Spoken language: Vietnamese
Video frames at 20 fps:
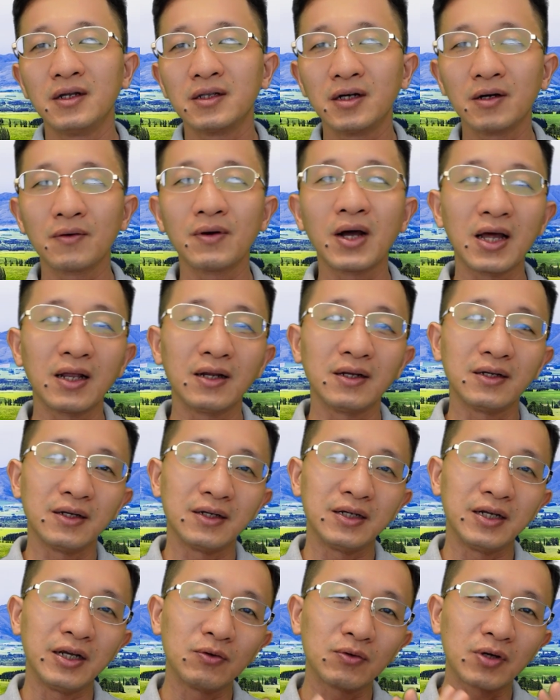Thưa các bạn,
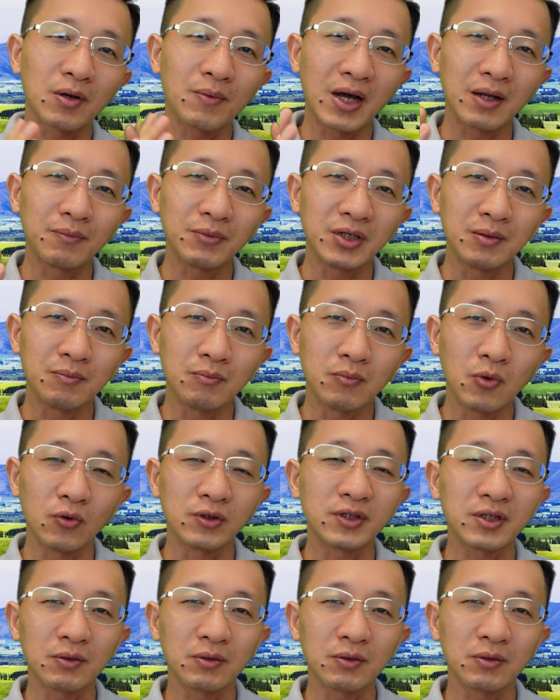nếu các bạn bị một